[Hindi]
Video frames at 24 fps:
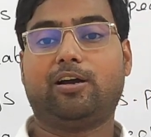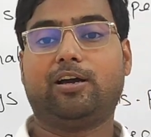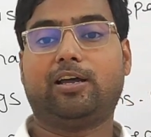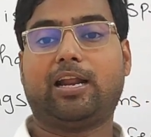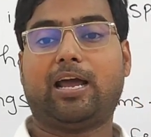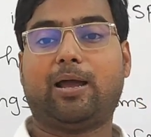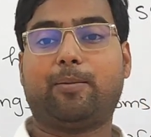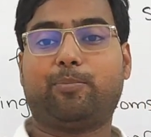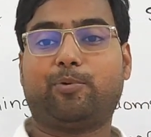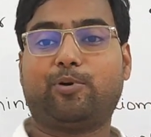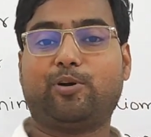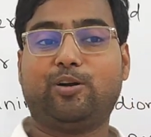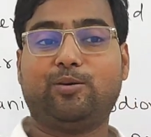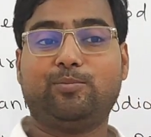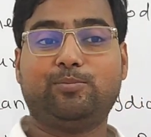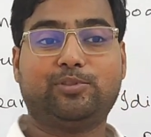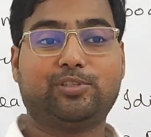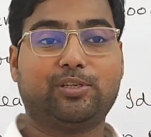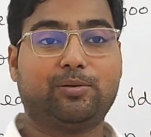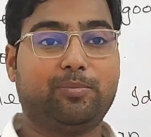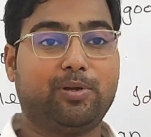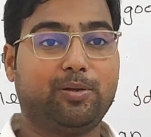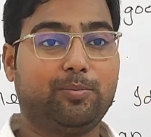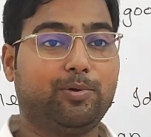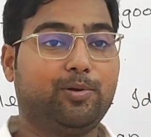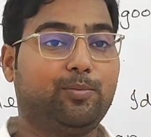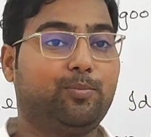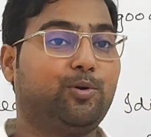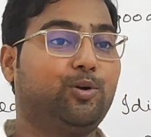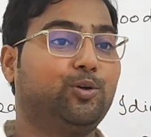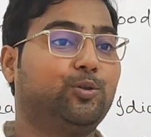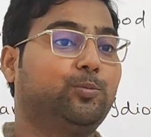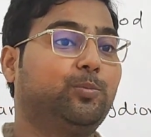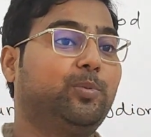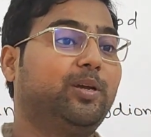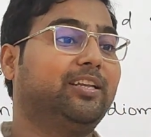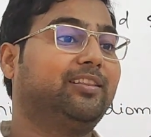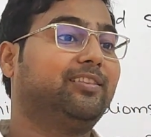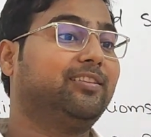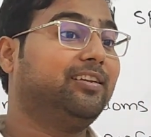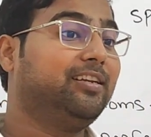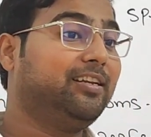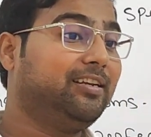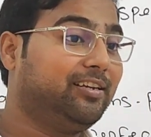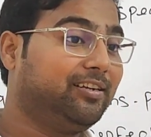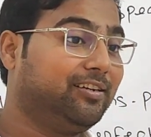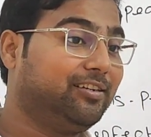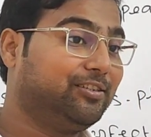अगर आप कम समय में बहुत
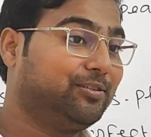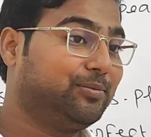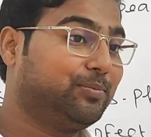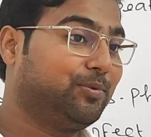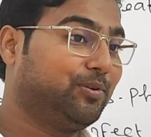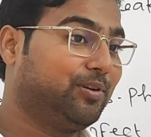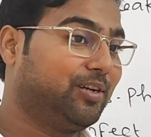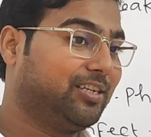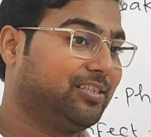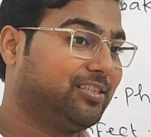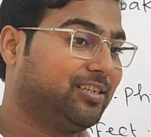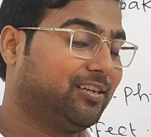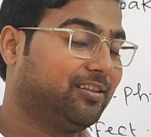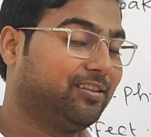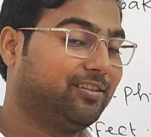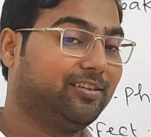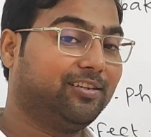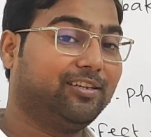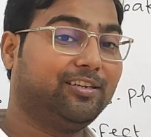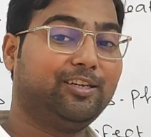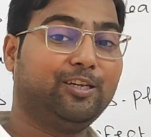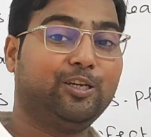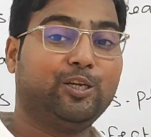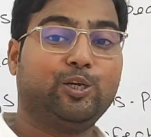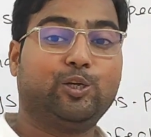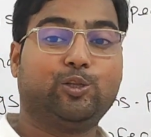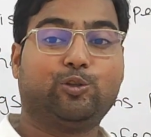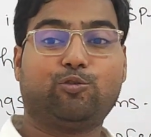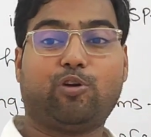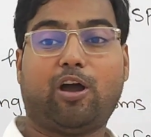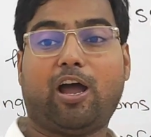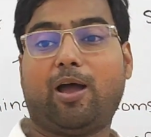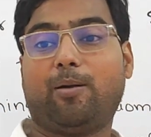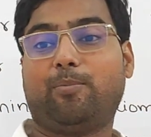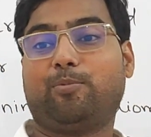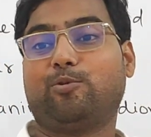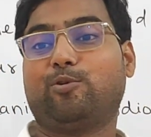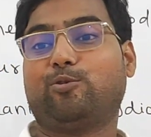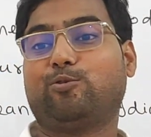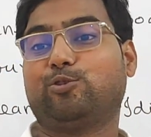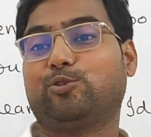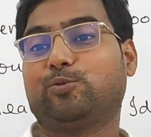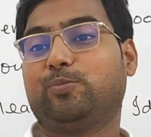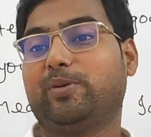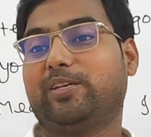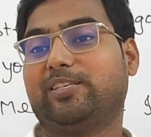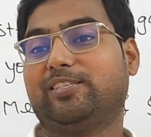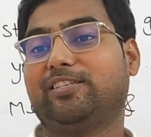बेहतरीन इंग्लिश बोलना चाहते हैं तो आपको
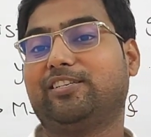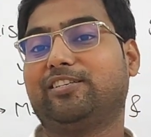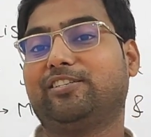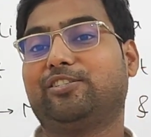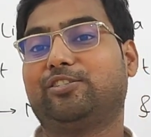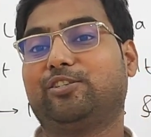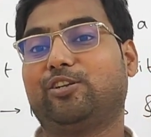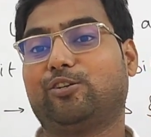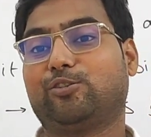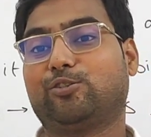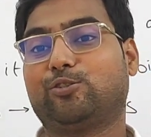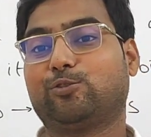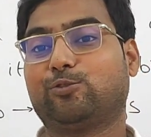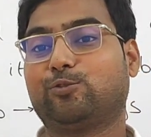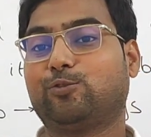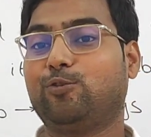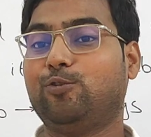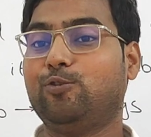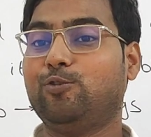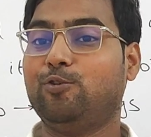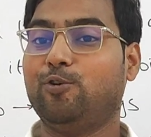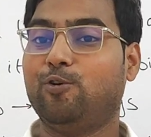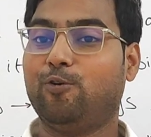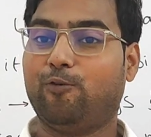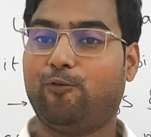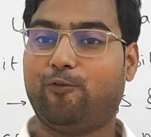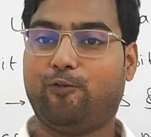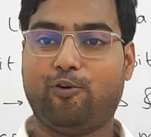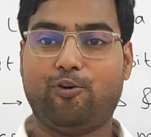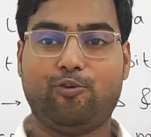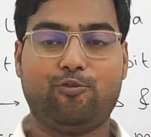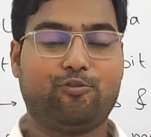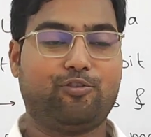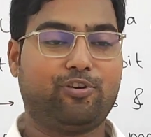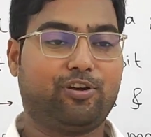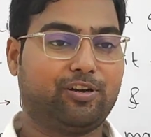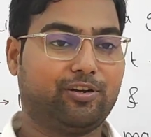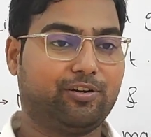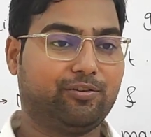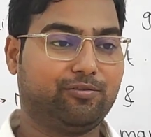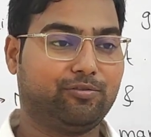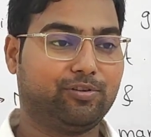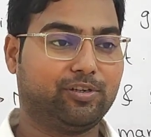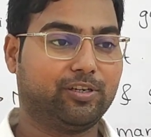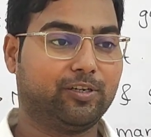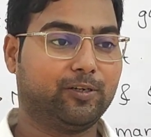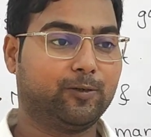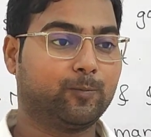कुछ बेसिक इंस्ट्रक्शंस को फॉलो करने
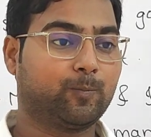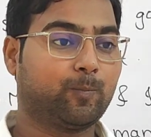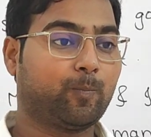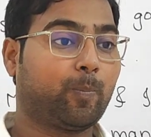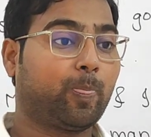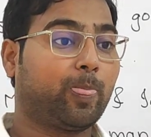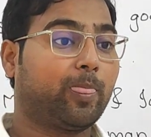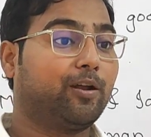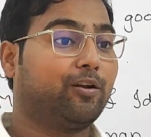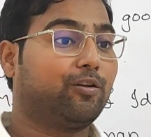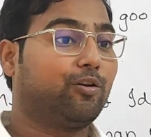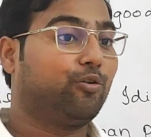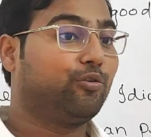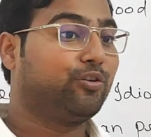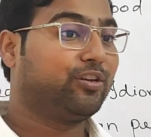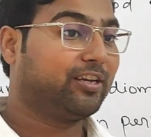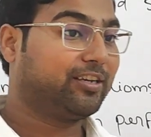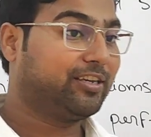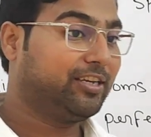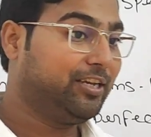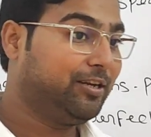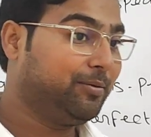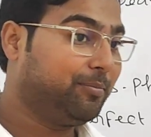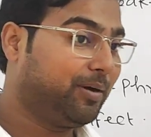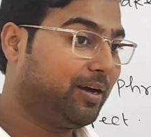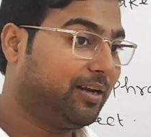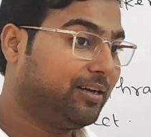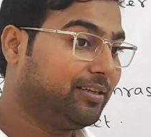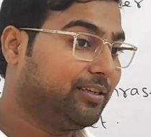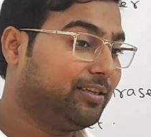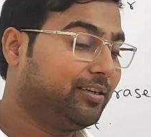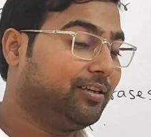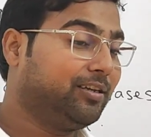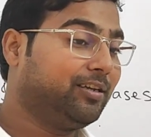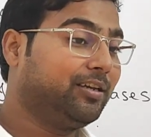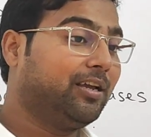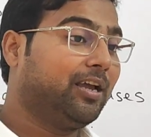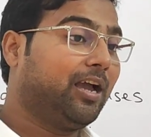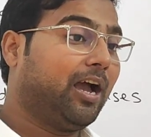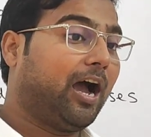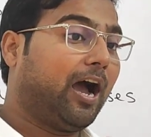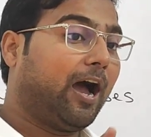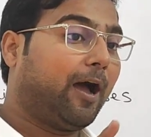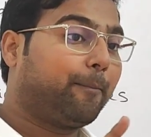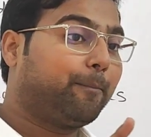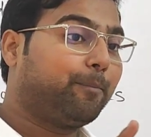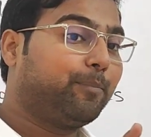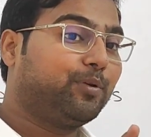होंगे और यकीन मानिए
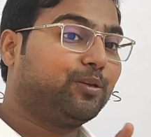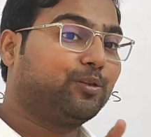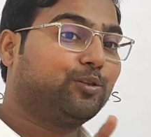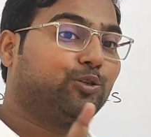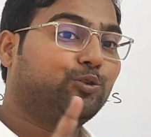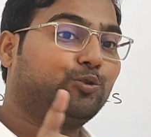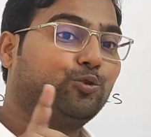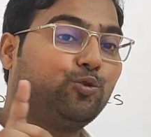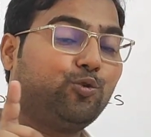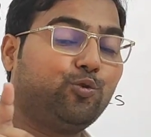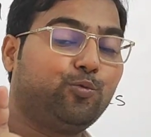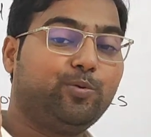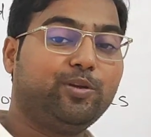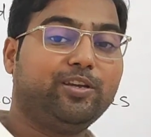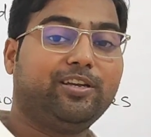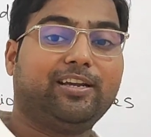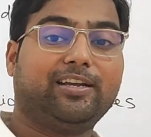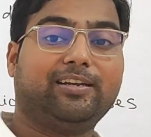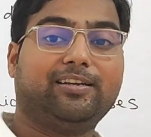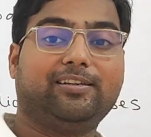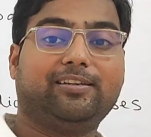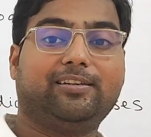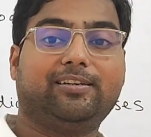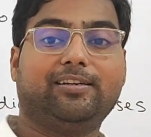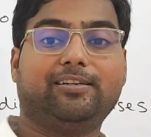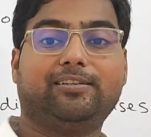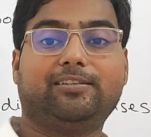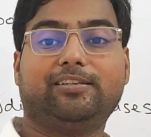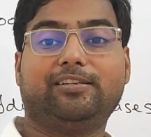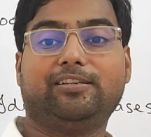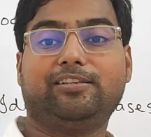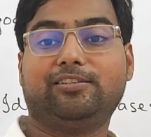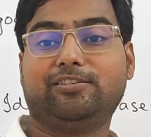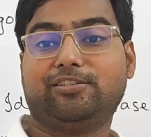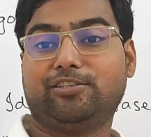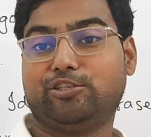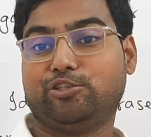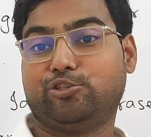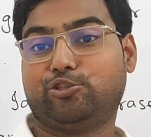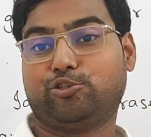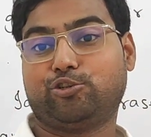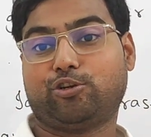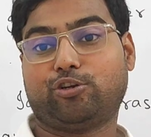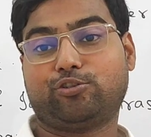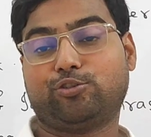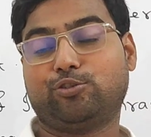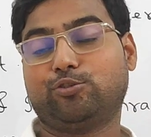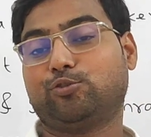आप में से जो भी कैंडिडेट इन
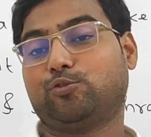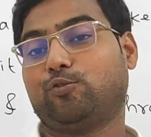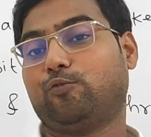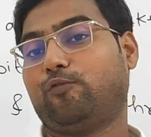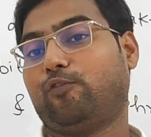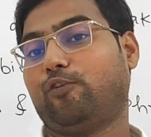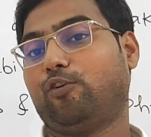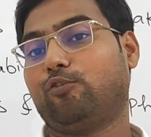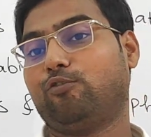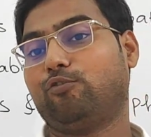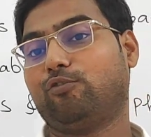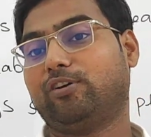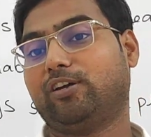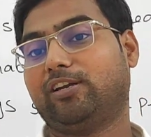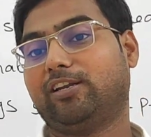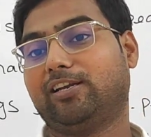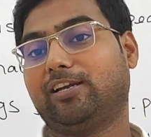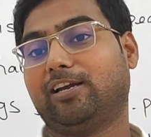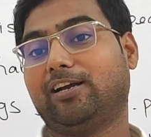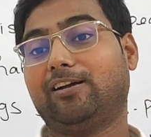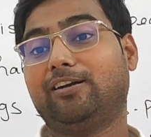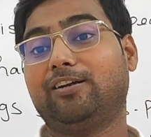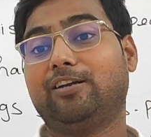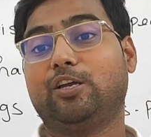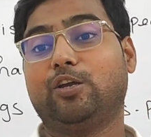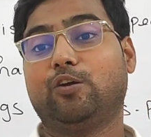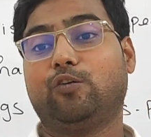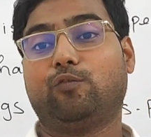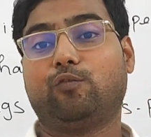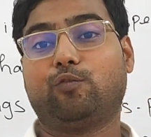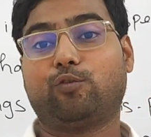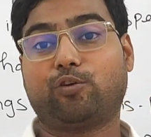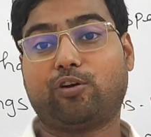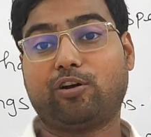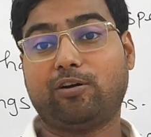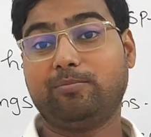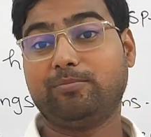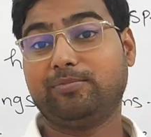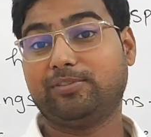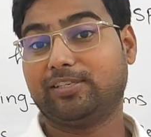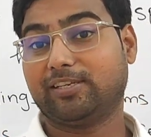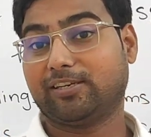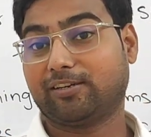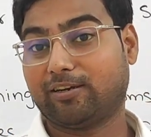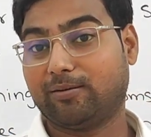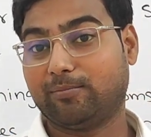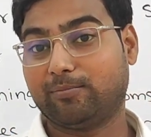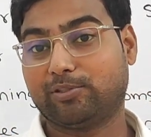इंस्ट्रक्शंस को फॉलो करेगा वो कम
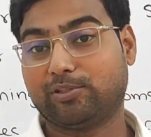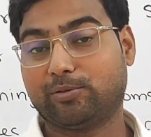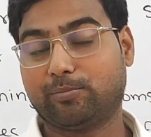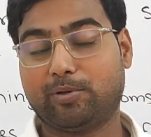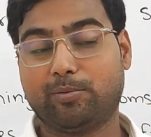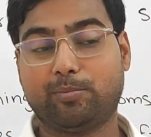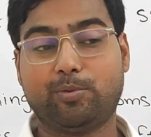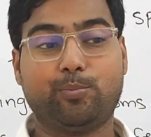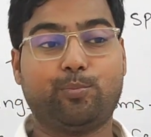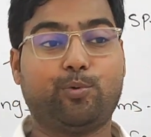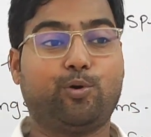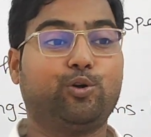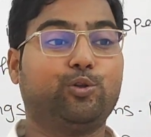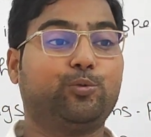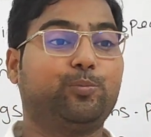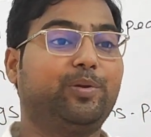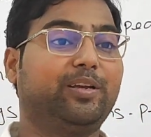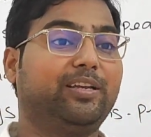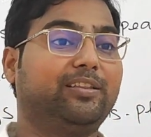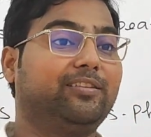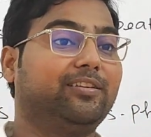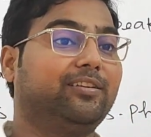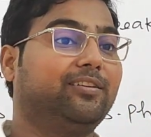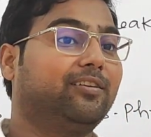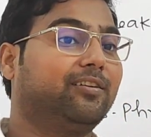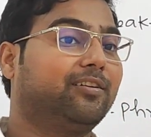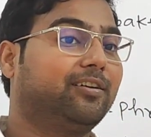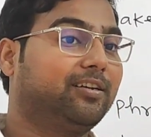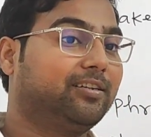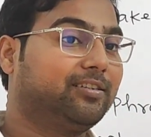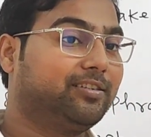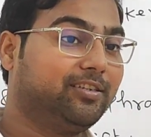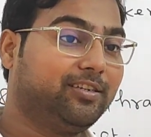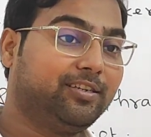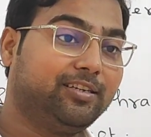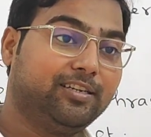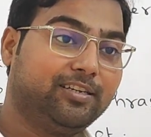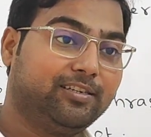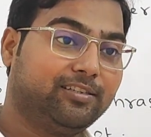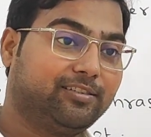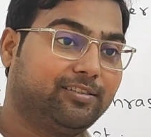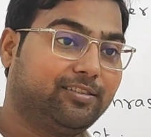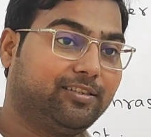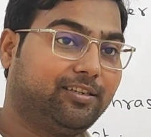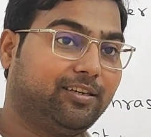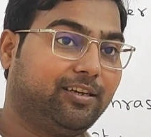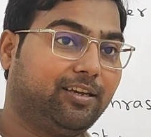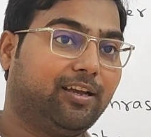से कम समय में बहुत बेहतरीन अंग्रेजी
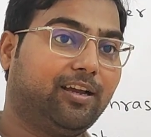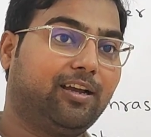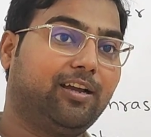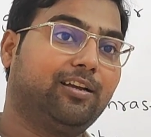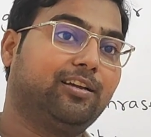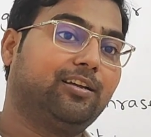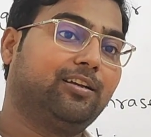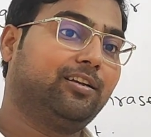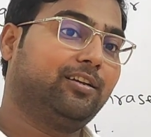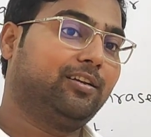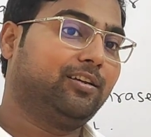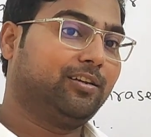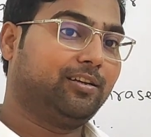सीखेगा